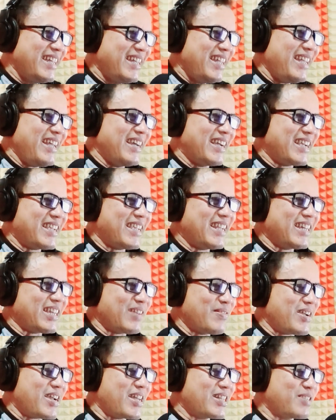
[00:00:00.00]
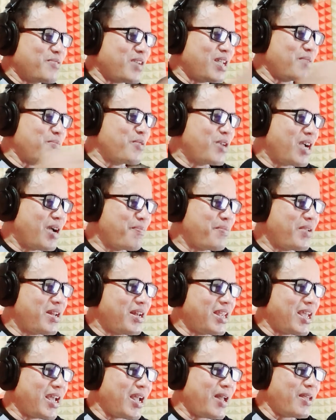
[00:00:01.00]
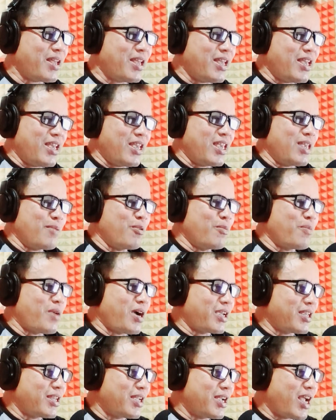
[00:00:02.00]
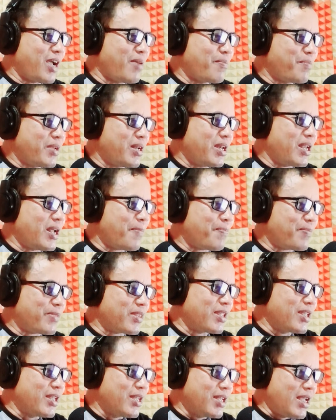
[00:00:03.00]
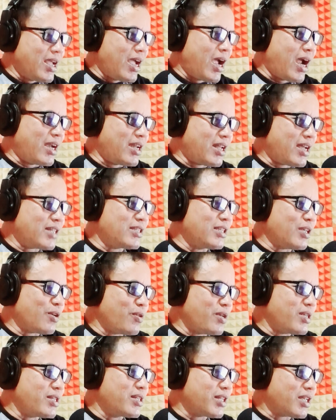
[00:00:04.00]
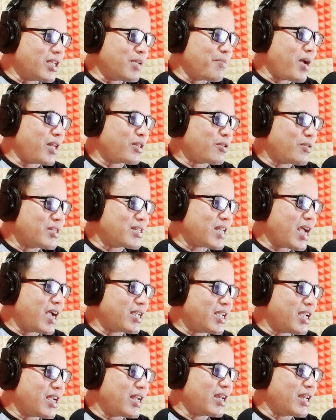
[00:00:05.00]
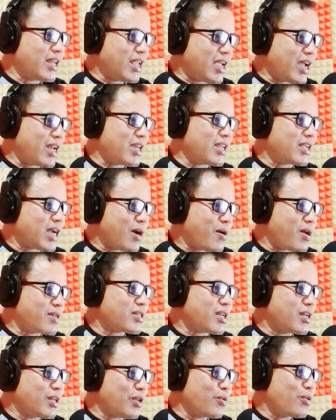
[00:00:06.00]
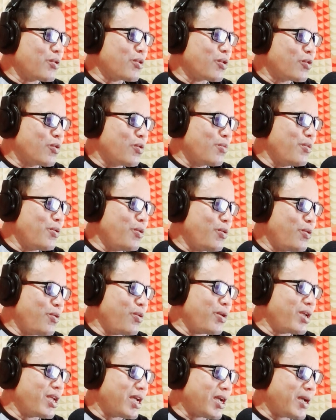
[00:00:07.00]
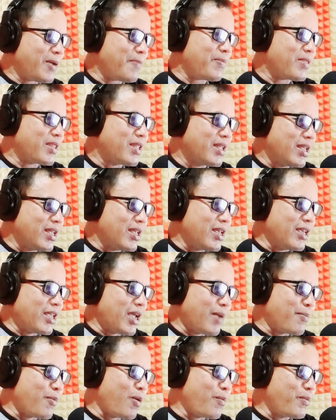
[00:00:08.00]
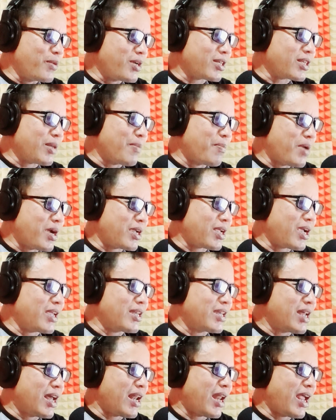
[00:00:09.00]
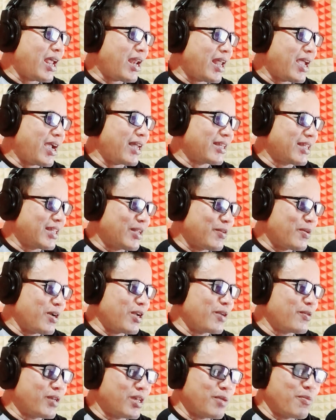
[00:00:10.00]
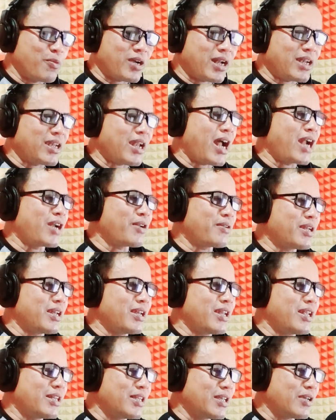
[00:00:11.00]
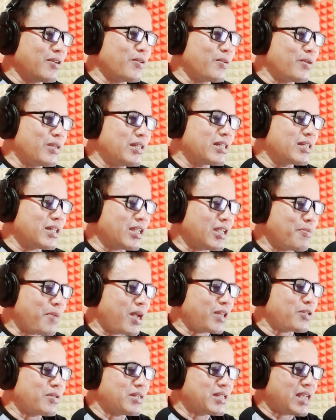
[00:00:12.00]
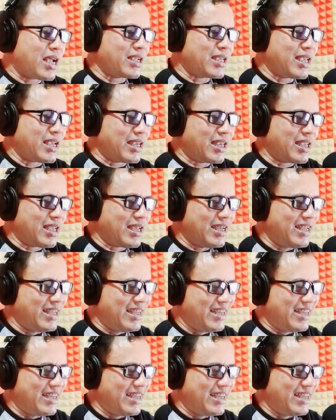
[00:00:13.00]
Oke, terima kasih buat Ibu Gampil ya. Ibu Bahagia Gampil ya. Ada jeruk Istri Batun Canging dia di kawasan Runuh Kubu ya. Yang mau minta tembangnya Ida Laila katanya. Waduh, ini bukan dangdut ini jeruk Istri Batun Canging ya.